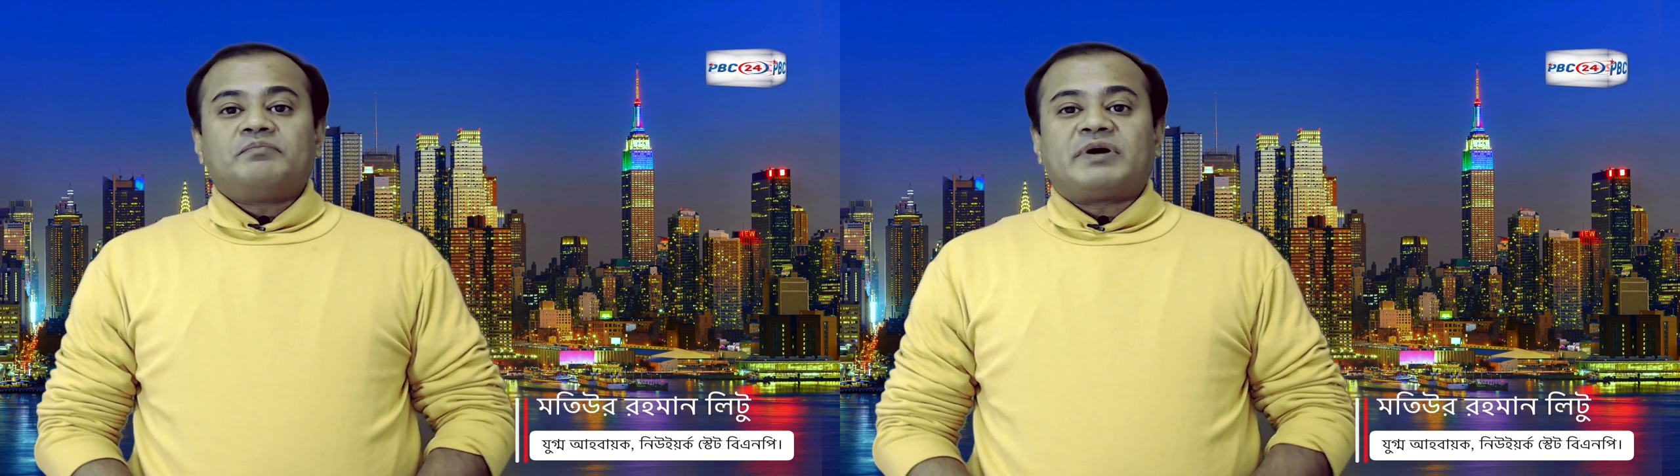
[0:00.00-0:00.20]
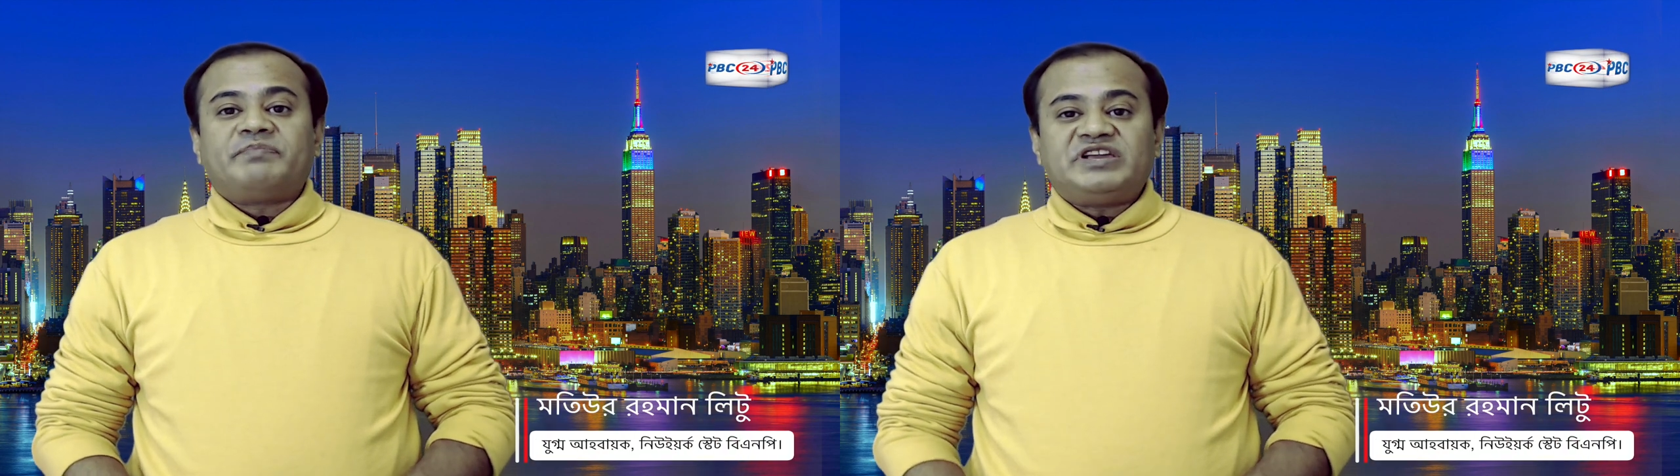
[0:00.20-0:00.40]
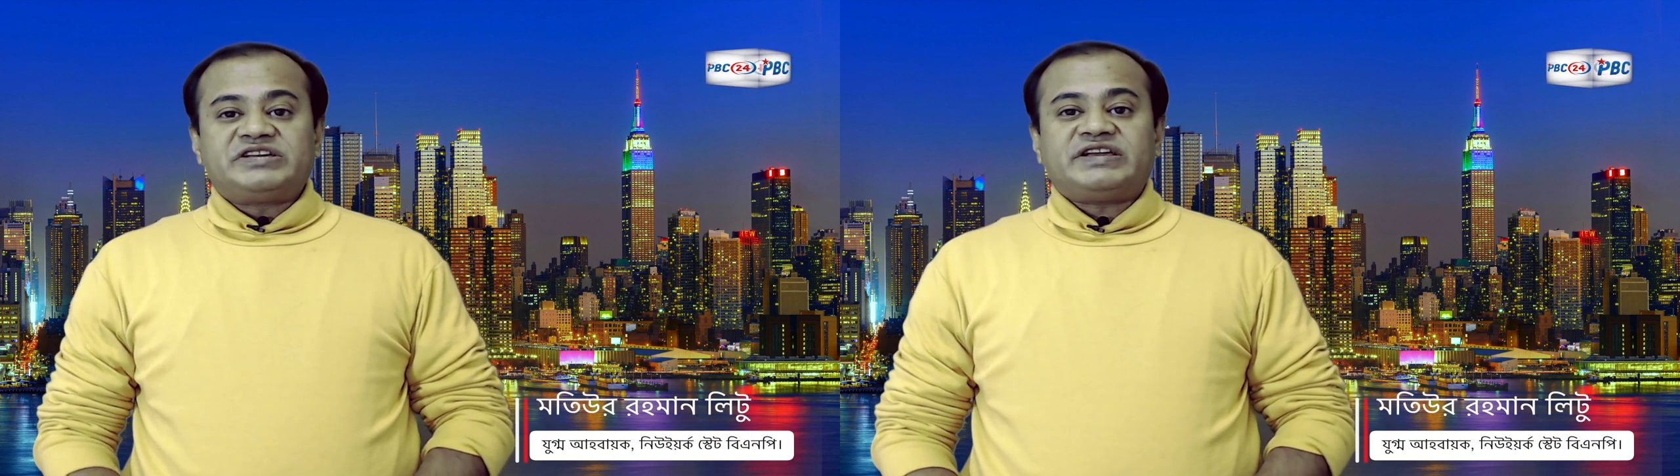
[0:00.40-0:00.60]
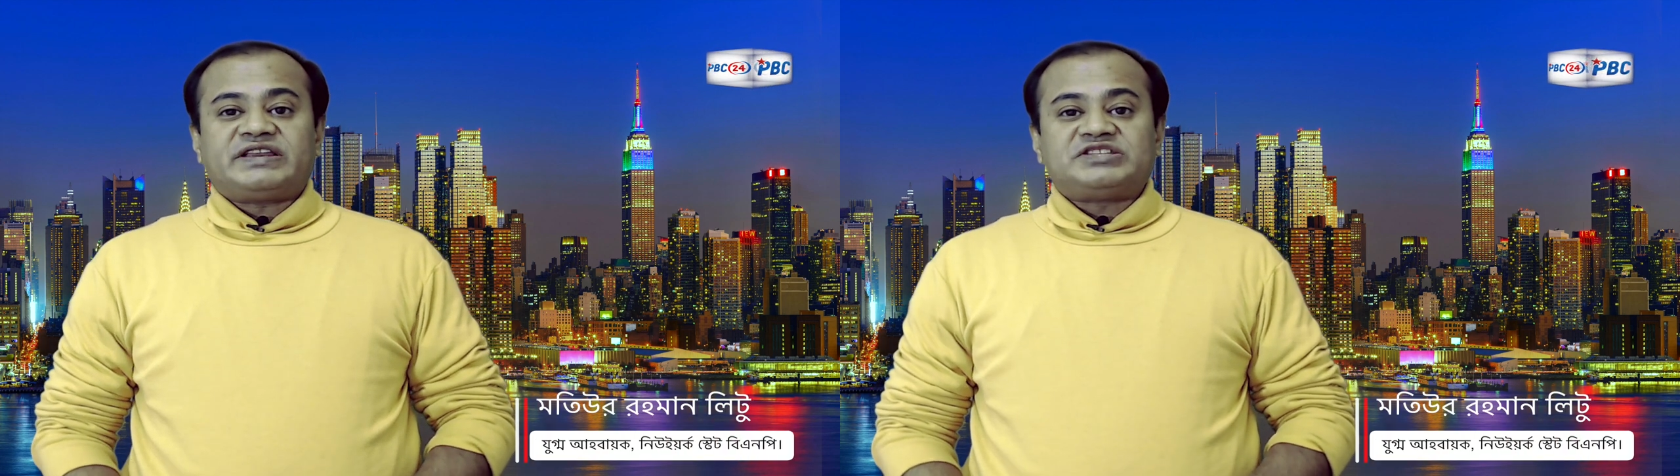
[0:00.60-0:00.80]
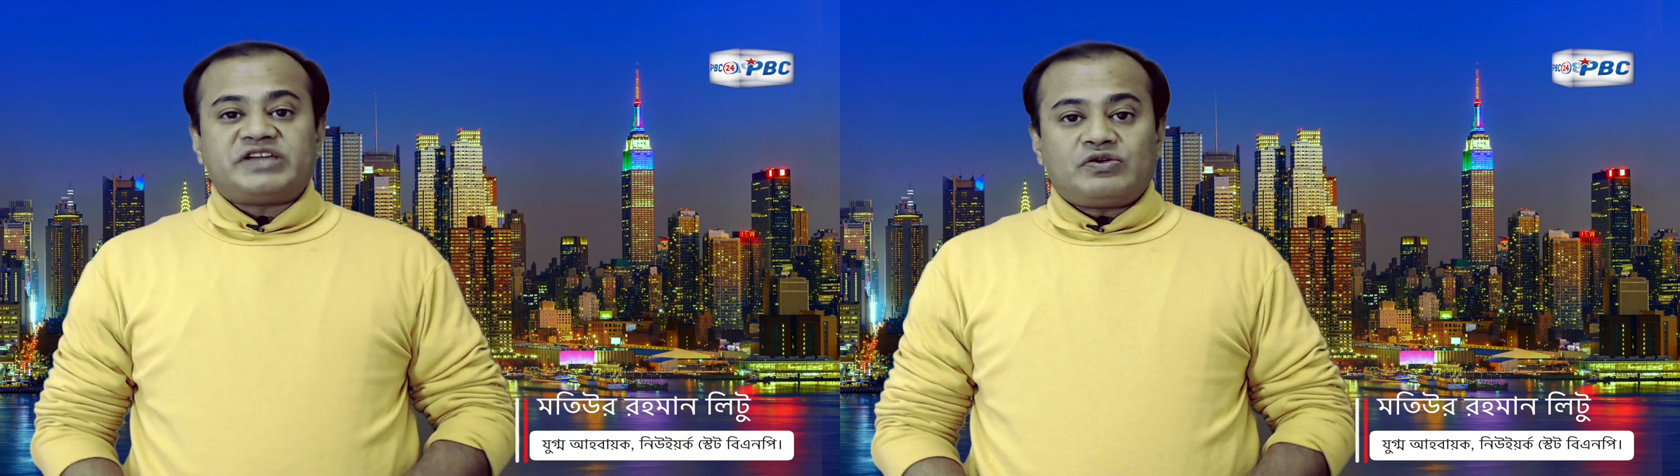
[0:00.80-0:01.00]
বা
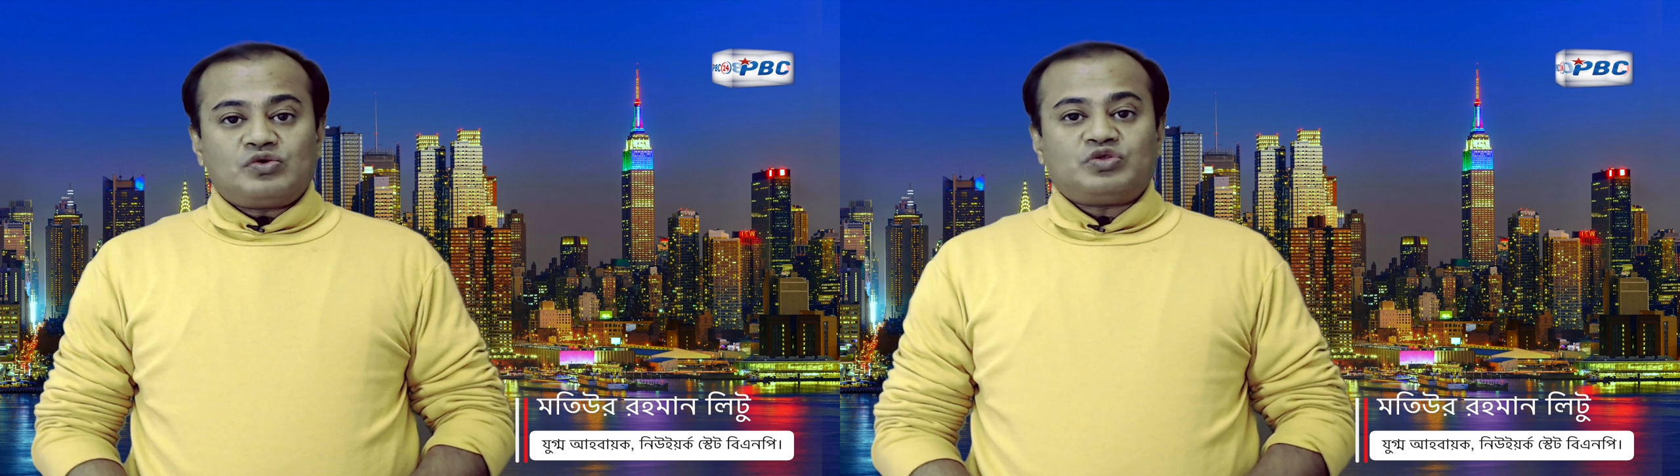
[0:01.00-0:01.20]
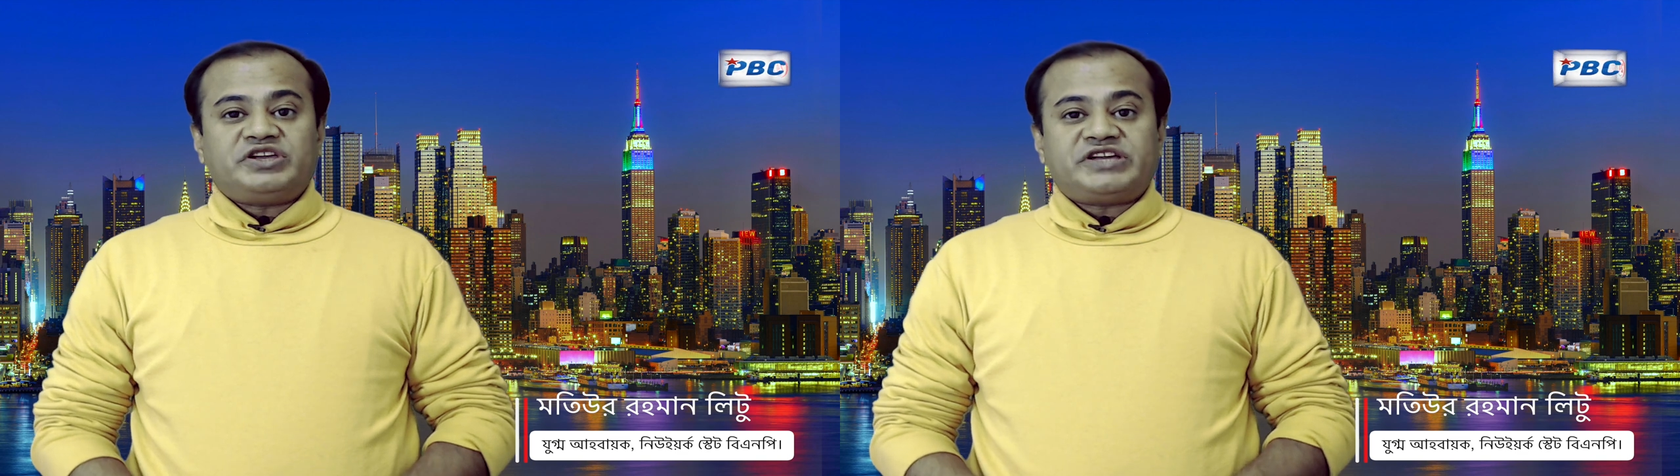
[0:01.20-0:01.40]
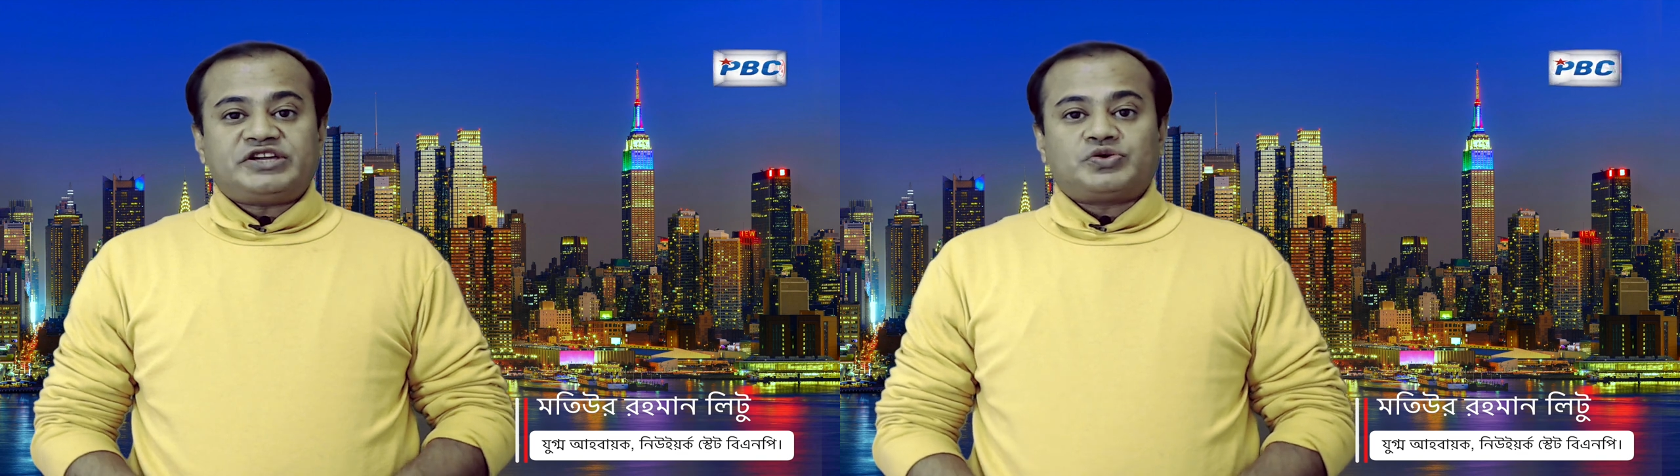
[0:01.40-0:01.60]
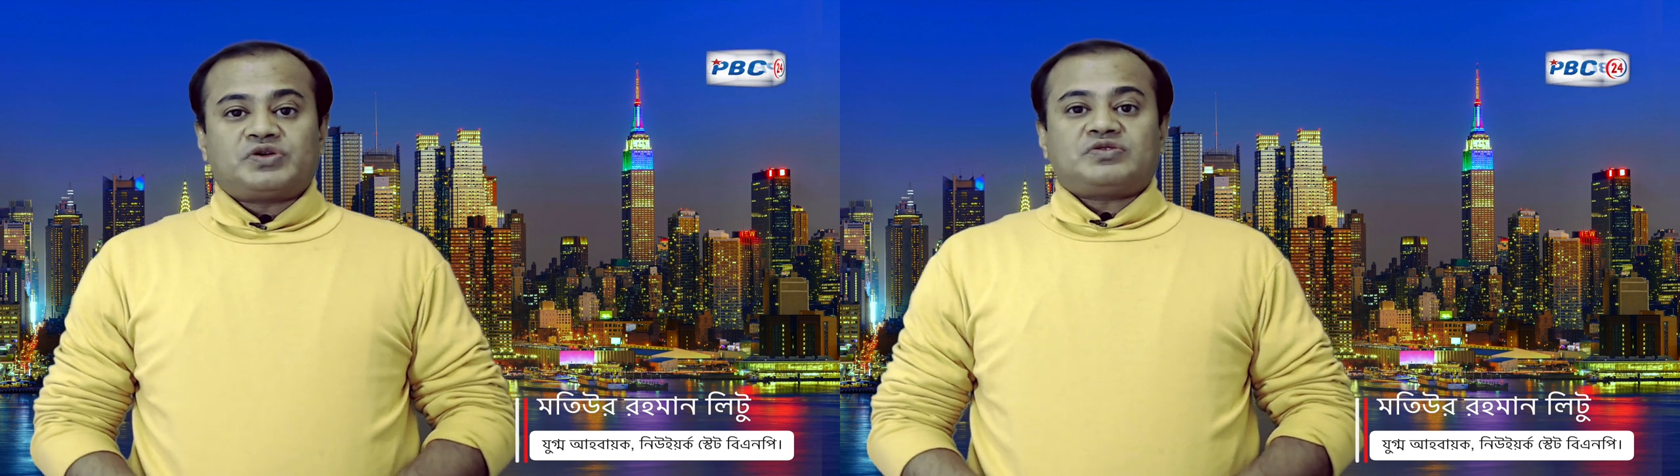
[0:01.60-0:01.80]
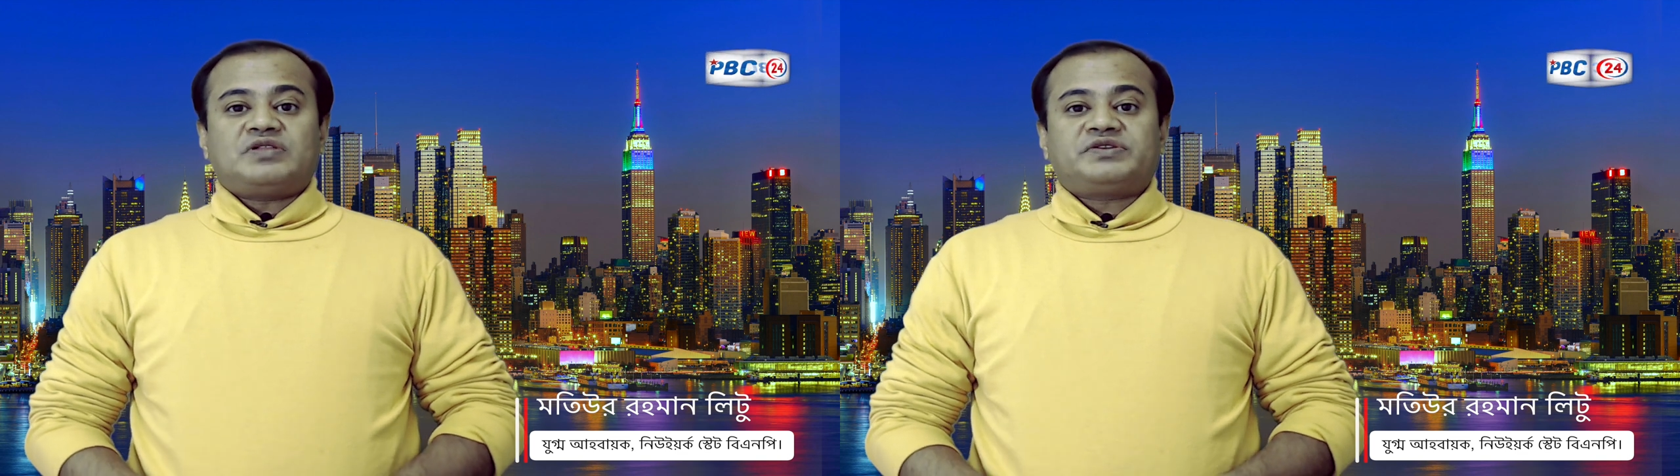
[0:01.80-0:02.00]
বিশ্বের যে কোনো দেশে
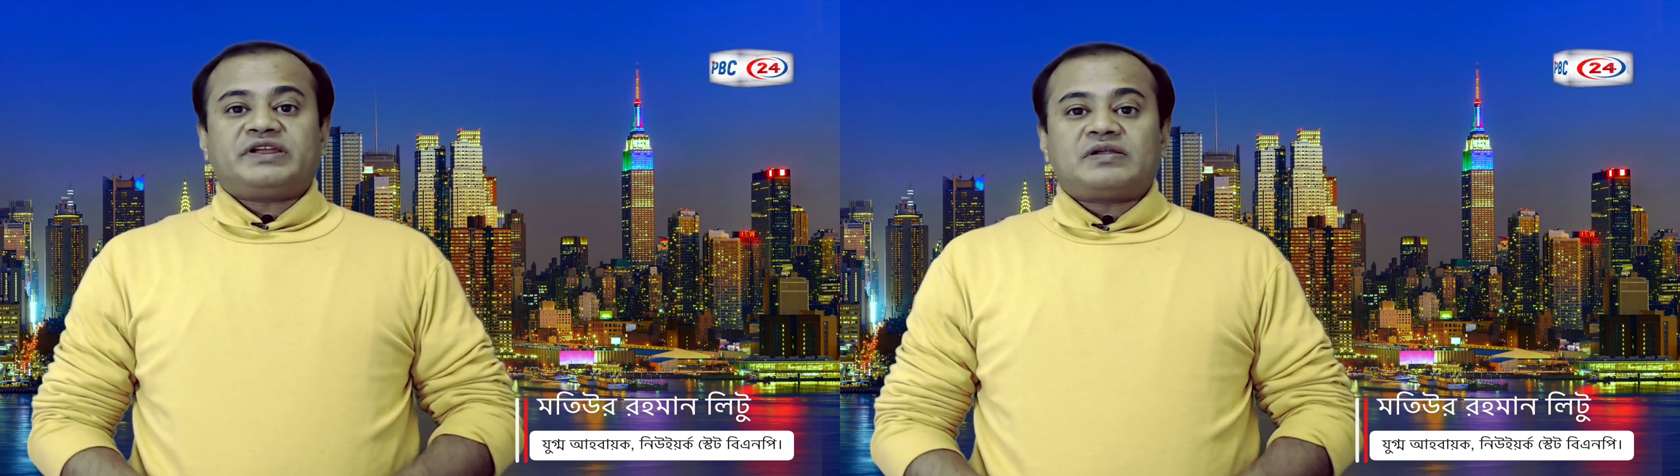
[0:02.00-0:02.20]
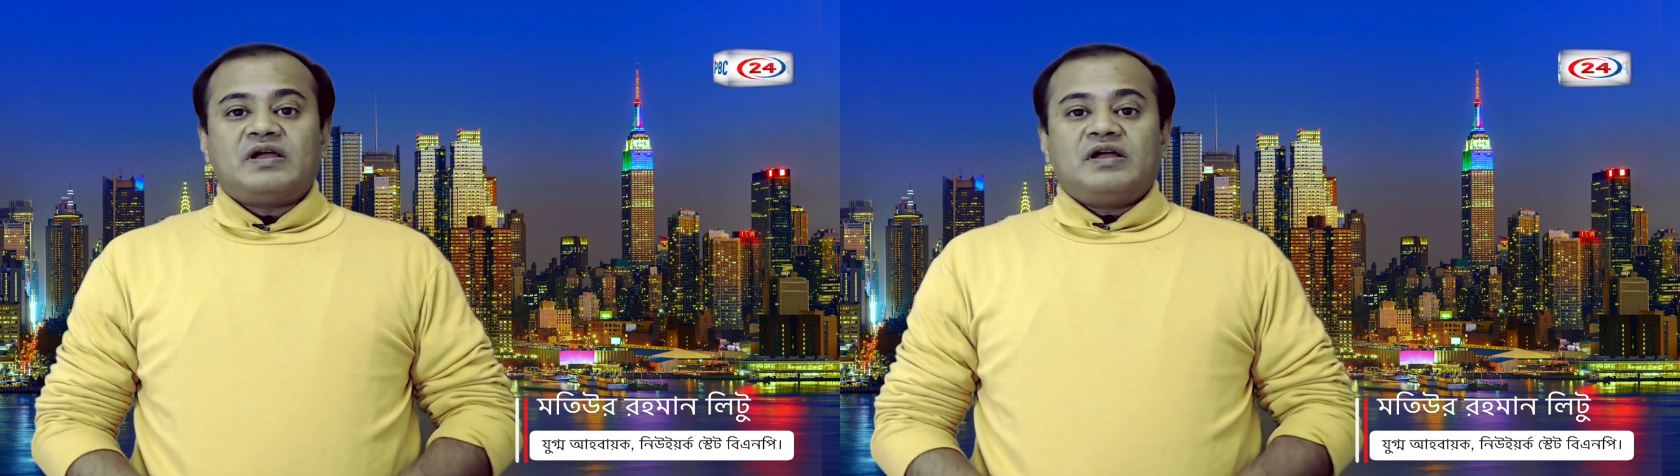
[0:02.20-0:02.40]
স্বৈরতন্ত্রের